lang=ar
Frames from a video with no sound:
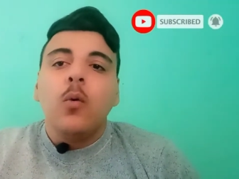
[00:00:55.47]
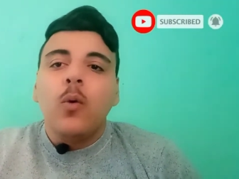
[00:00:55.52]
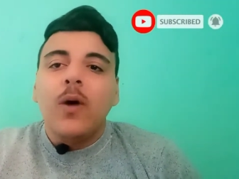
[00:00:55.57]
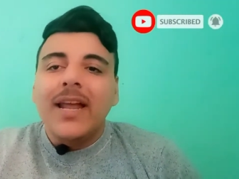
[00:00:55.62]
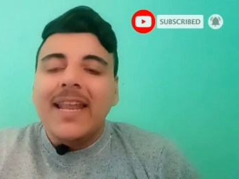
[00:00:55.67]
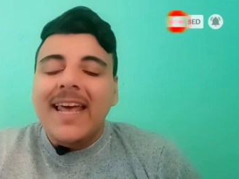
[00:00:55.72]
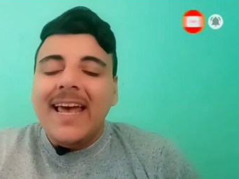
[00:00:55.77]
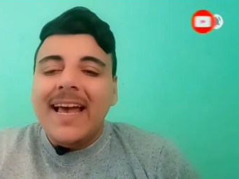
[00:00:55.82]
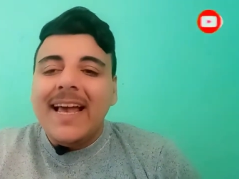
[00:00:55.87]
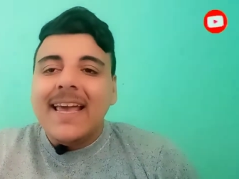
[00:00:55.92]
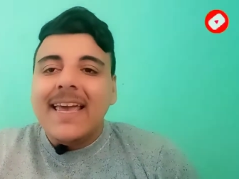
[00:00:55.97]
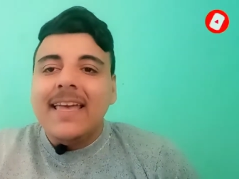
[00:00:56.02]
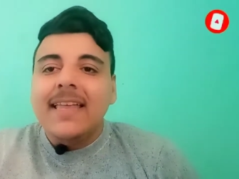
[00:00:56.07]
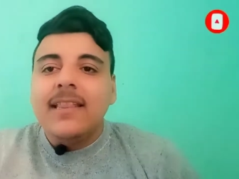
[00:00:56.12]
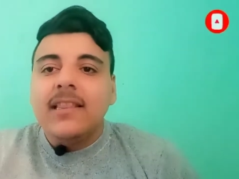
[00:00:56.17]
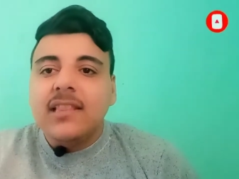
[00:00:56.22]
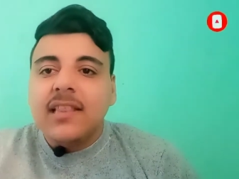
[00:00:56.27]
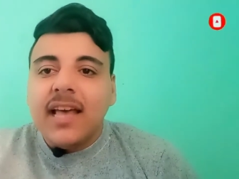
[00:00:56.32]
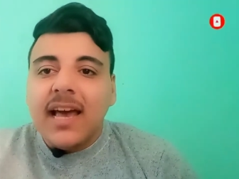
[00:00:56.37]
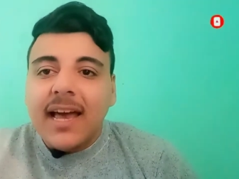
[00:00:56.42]

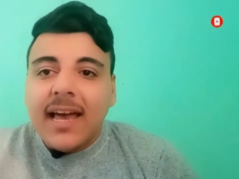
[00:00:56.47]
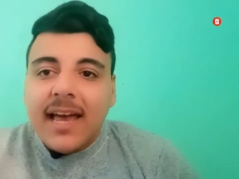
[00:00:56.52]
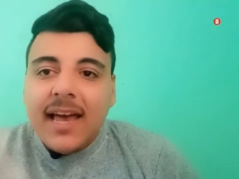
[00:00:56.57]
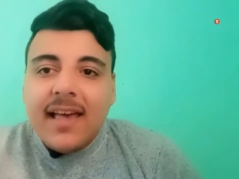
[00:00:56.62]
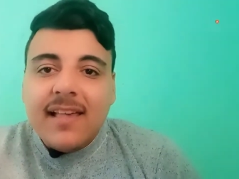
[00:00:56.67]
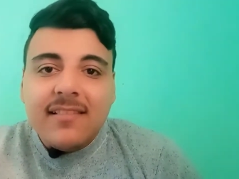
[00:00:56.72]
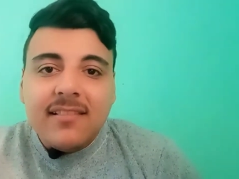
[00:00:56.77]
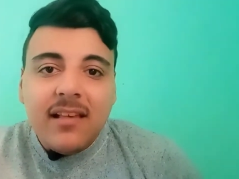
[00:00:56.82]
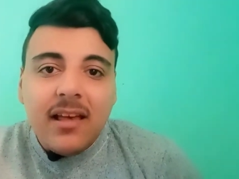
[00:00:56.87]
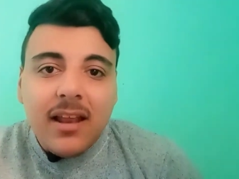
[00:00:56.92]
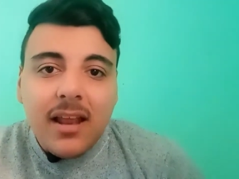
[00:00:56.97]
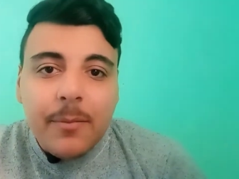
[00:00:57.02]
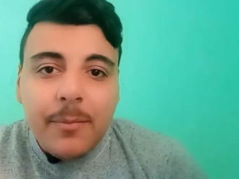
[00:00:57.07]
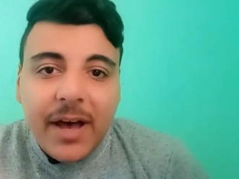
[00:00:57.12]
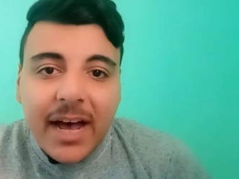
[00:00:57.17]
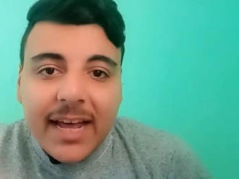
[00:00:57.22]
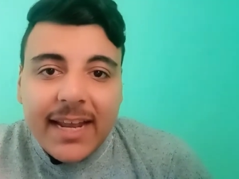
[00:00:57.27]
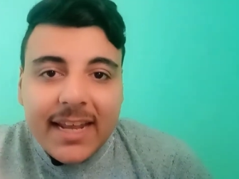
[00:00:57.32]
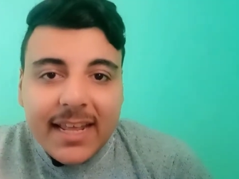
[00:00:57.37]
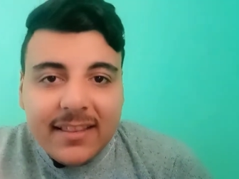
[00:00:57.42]
ولكن تخاذل
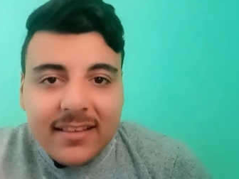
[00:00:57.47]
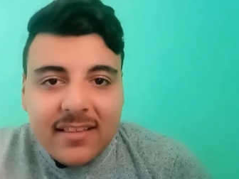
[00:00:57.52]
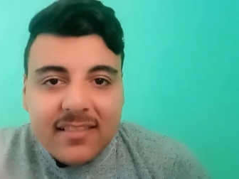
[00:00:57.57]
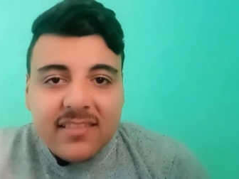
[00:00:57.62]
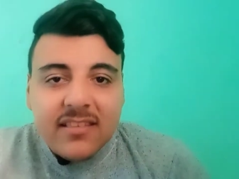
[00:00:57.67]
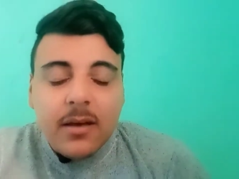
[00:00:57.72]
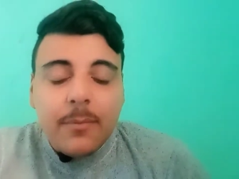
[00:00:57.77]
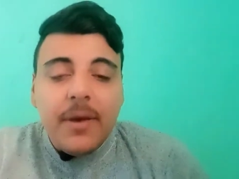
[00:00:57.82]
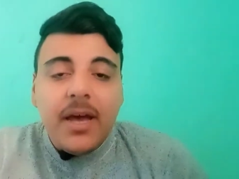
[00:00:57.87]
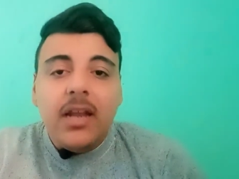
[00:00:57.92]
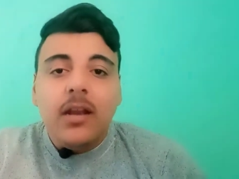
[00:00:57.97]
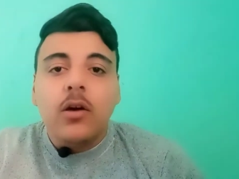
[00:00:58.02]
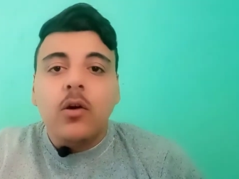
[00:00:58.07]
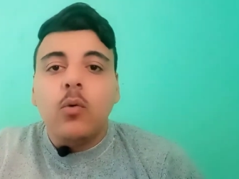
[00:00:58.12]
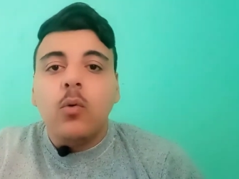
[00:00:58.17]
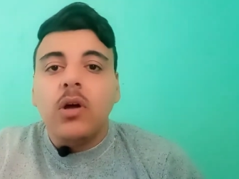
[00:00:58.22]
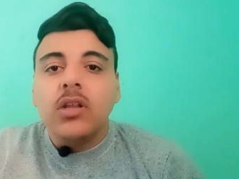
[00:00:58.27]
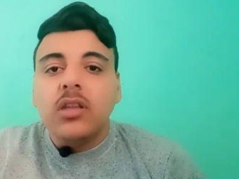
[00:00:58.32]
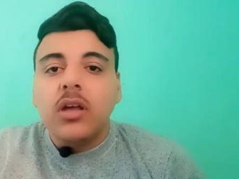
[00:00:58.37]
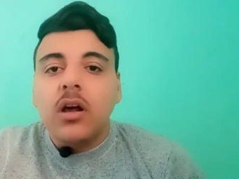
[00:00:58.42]
مع نادي
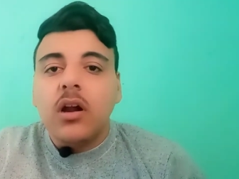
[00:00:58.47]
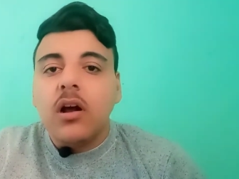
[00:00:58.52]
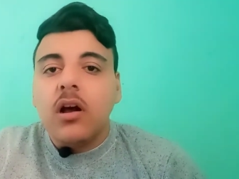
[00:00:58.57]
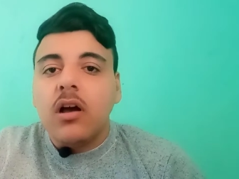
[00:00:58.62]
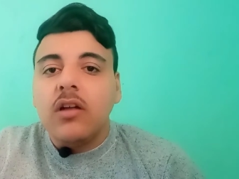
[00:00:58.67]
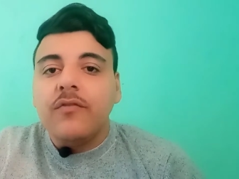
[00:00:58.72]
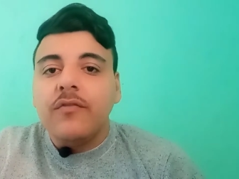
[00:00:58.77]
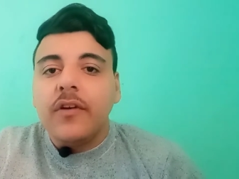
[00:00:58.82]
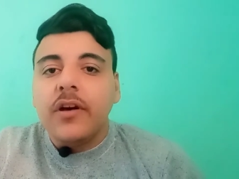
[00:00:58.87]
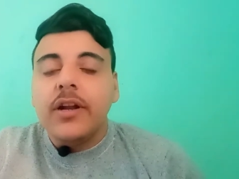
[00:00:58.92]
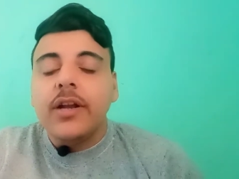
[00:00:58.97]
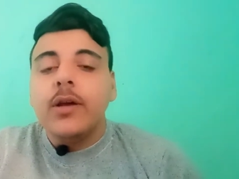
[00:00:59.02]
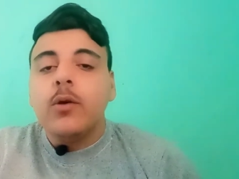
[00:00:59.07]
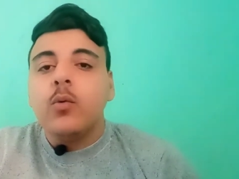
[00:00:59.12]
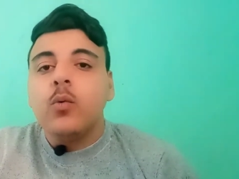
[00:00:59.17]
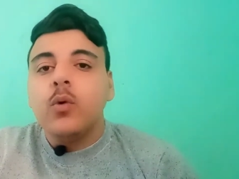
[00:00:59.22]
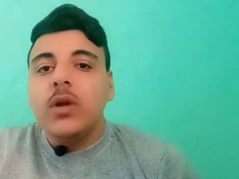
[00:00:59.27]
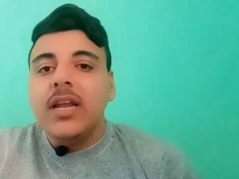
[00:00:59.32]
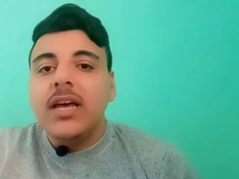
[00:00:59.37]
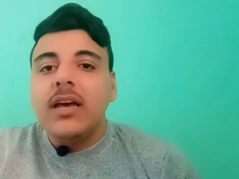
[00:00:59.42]
الزمالك وترك
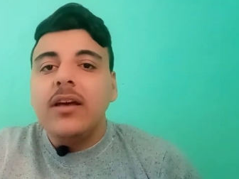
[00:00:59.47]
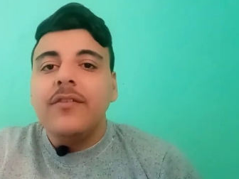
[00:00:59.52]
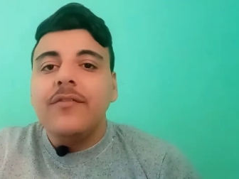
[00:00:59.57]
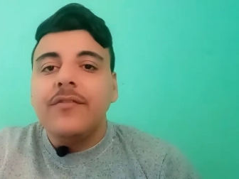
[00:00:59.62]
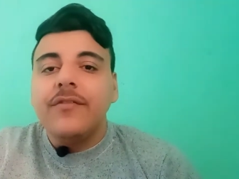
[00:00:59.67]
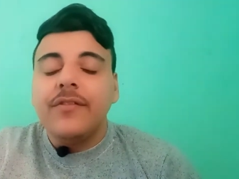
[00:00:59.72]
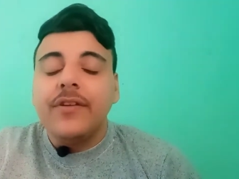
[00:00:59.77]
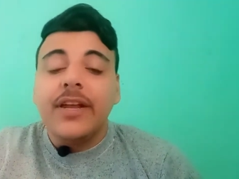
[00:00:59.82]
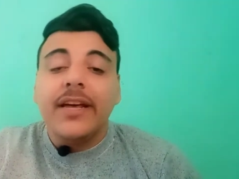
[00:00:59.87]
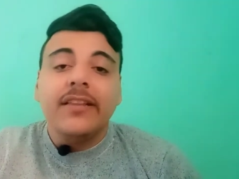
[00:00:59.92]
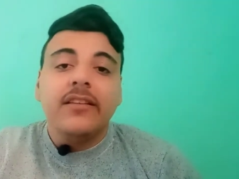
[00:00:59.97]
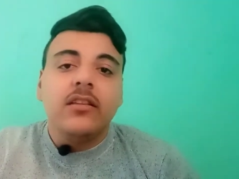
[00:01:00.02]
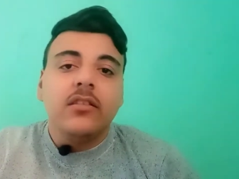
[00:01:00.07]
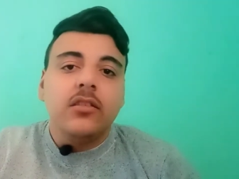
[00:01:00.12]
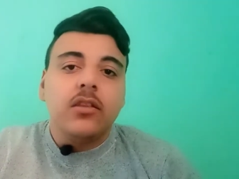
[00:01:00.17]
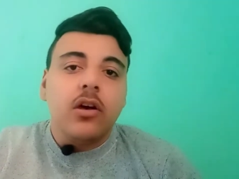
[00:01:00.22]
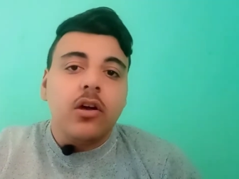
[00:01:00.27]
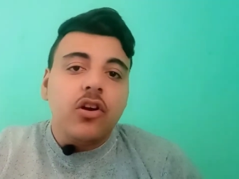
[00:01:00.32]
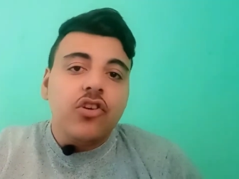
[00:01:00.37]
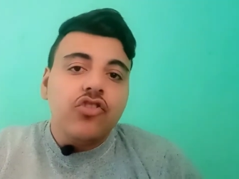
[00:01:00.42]
الفريق ولعب في نادي
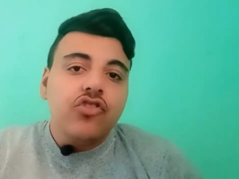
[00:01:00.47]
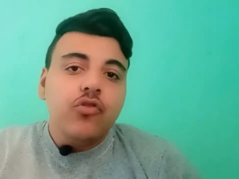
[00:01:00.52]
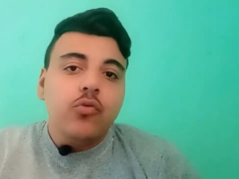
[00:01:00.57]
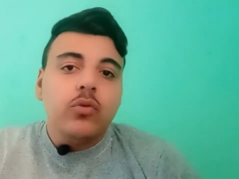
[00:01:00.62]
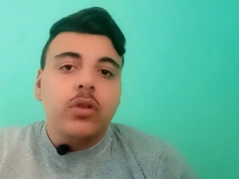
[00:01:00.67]
الترجي